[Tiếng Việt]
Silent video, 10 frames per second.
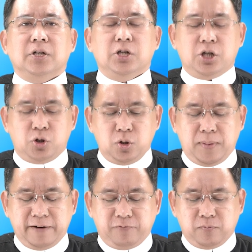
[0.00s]
Xin Chúa
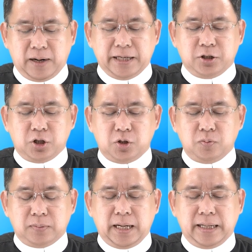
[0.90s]
ban phúc lành cho
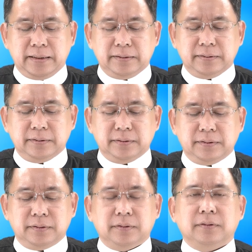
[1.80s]
chúng ta
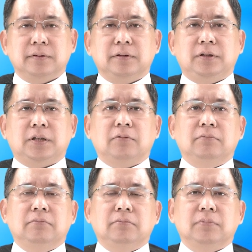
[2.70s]

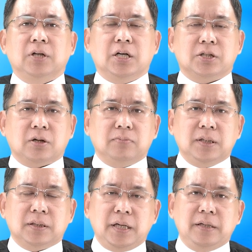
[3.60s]
trong đời sống
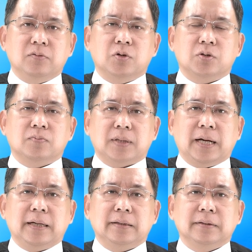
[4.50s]
đức tin của chúng
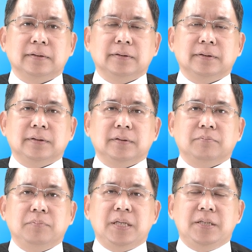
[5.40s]
ta,
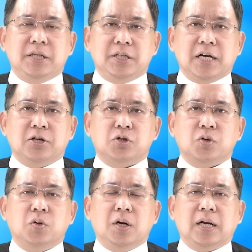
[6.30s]
biết nhìn nhận
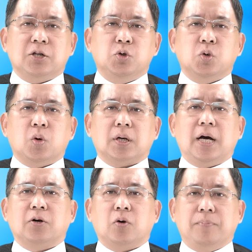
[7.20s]
Chúa là Chúa cuộc
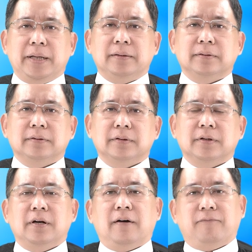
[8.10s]
đời của mình
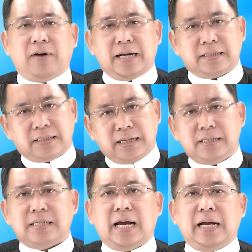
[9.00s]
và sẵn
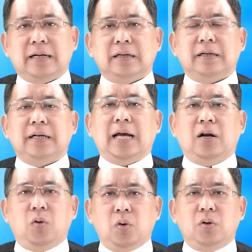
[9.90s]
sàng để
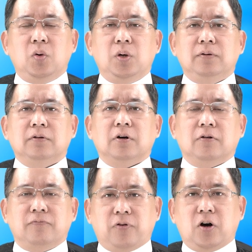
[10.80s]
luôn luôn
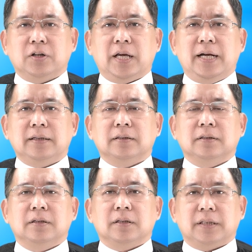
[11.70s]
phó thác
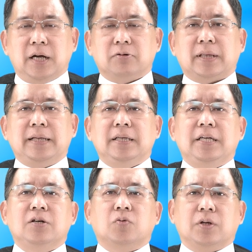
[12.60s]
theo thánh
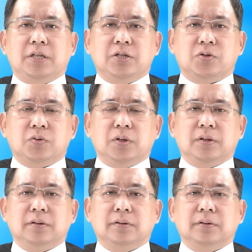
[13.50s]
ý của Thiên Chúa.
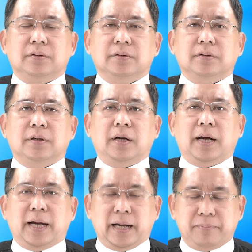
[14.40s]

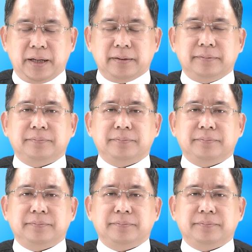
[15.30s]
Amen.